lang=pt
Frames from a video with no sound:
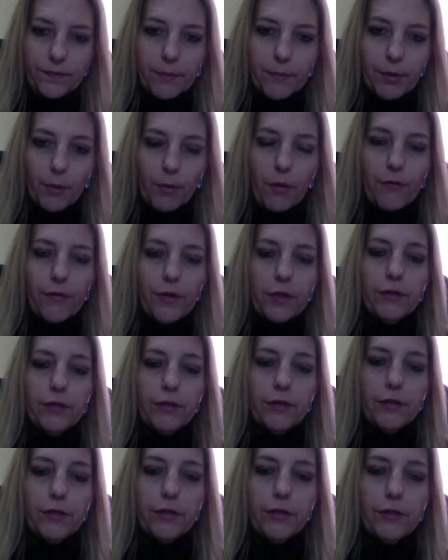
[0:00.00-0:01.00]

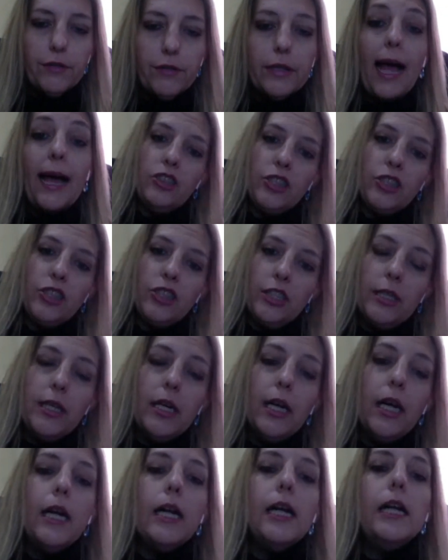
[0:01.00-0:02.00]
promovido na
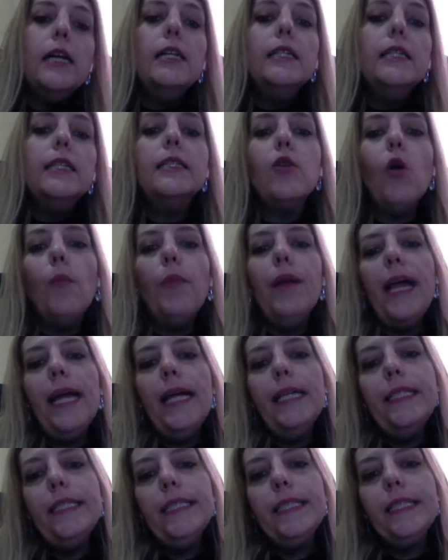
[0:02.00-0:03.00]
Argentina
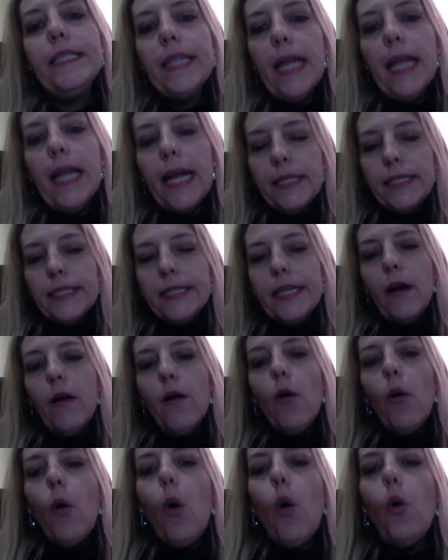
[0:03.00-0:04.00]
sobre a
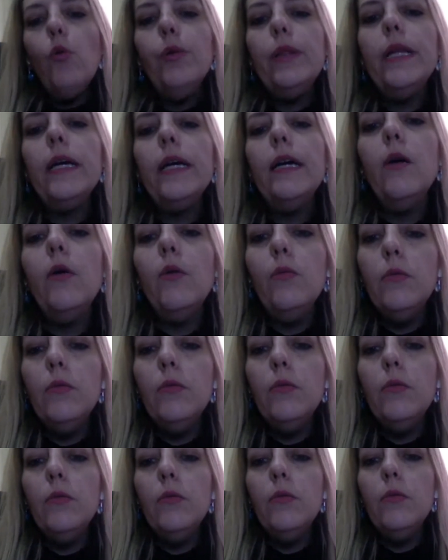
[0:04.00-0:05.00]
existência ou
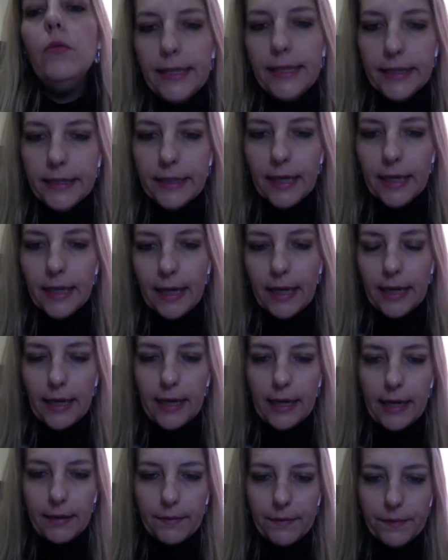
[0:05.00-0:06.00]
não
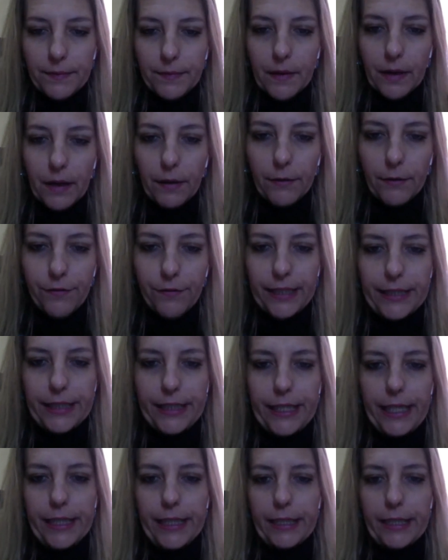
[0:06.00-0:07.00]
desta
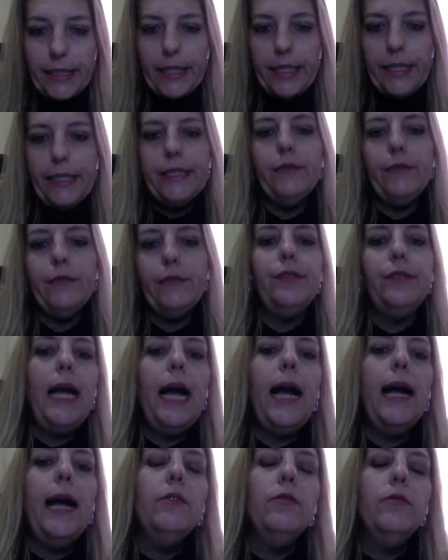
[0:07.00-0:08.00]
fazenda de criação de
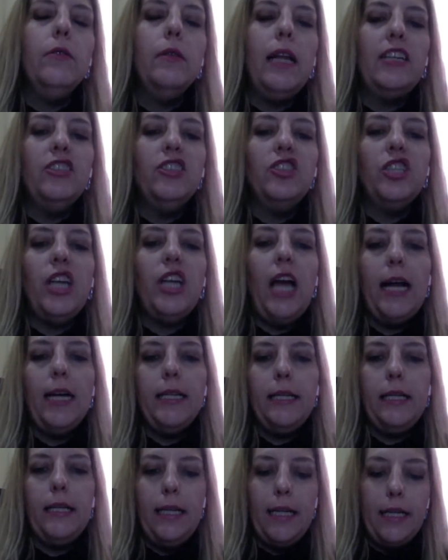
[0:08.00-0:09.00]
gado, La
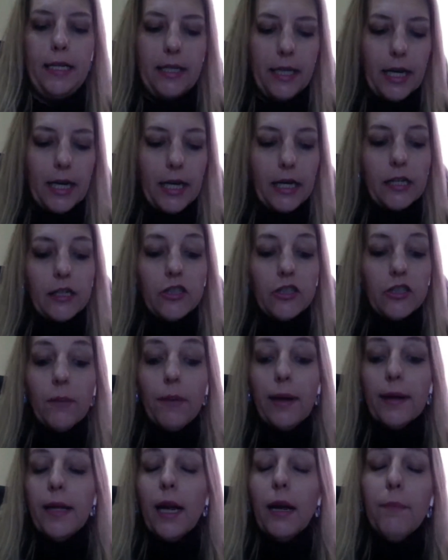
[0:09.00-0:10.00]
Chacra, né,
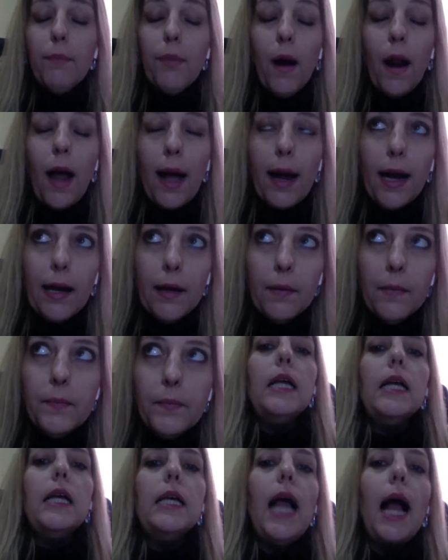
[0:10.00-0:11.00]
chamada La Polaca.
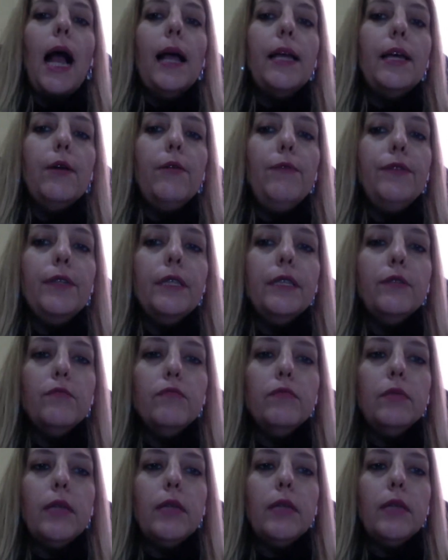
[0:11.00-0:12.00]
E aí eu fiz
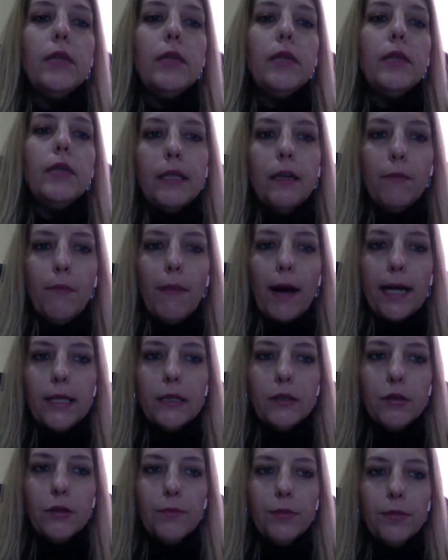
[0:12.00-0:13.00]
um trabalho, então,
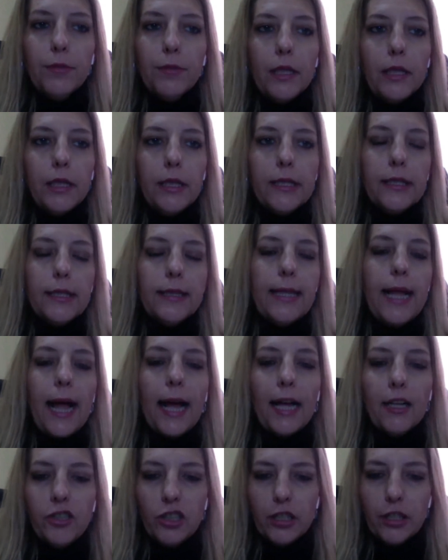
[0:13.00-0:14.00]
mais sobre
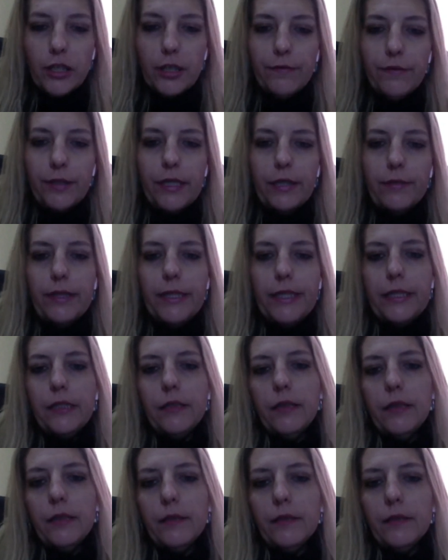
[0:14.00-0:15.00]
narrativa. Então,
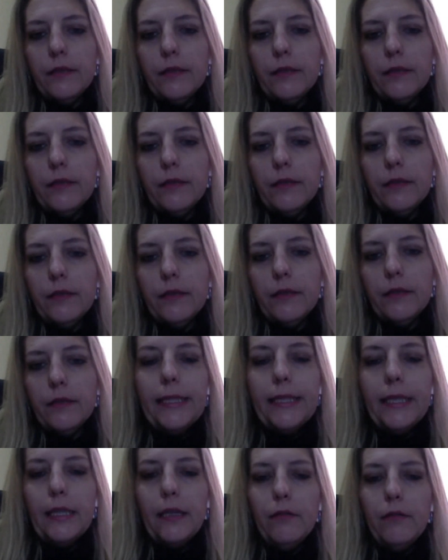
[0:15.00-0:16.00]
assim,
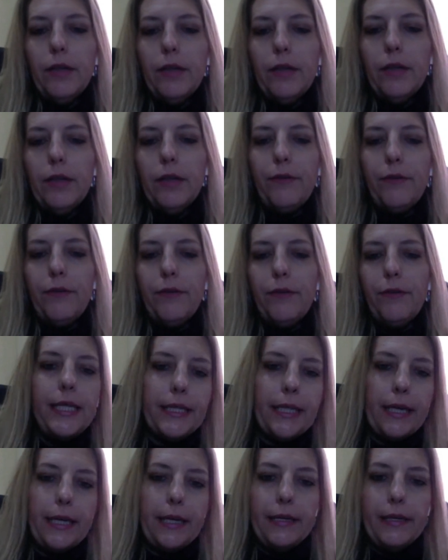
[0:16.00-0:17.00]
acareação,
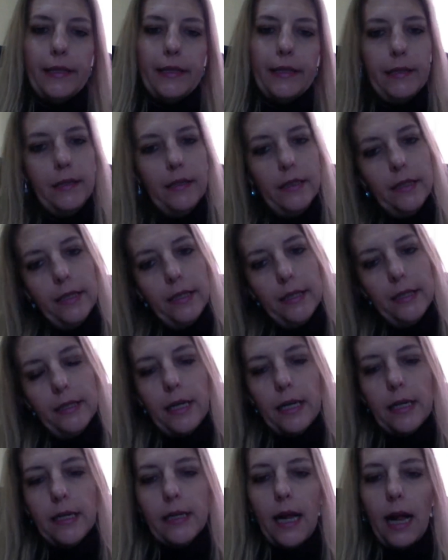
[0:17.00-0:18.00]
defesa,
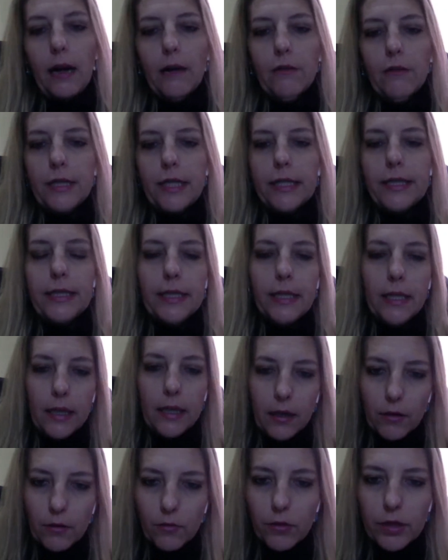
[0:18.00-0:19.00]

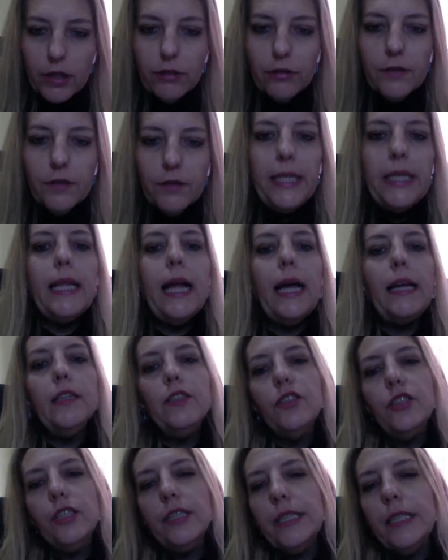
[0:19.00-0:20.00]
acusação, o que os militares
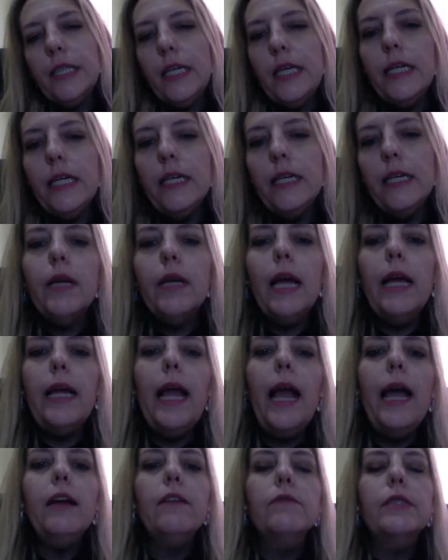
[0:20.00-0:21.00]
diziam,
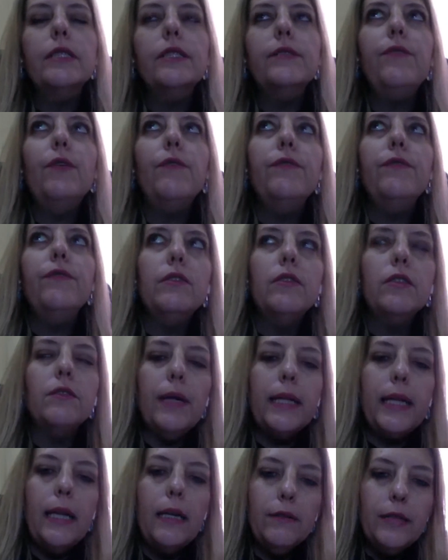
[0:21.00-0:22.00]
quem eram os envolvidos do
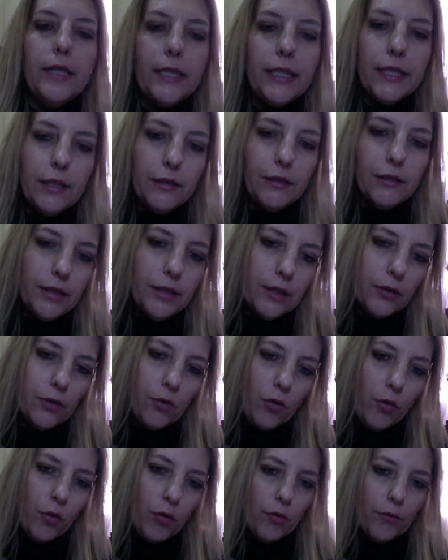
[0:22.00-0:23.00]
Batalhão
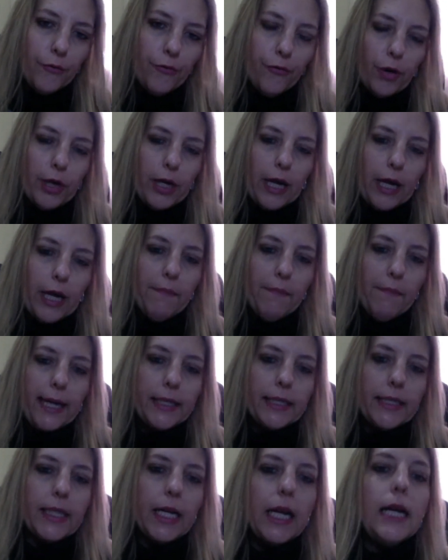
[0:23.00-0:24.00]
601. Foquei
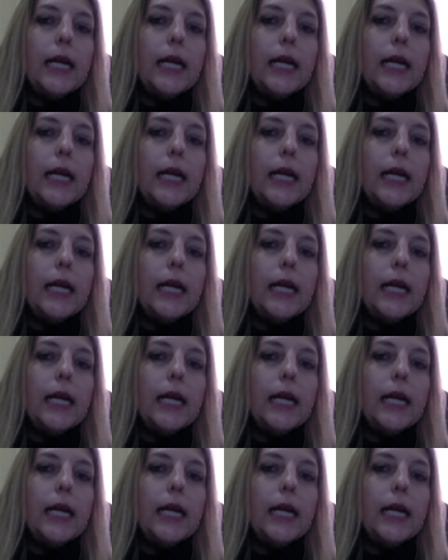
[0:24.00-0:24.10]
mais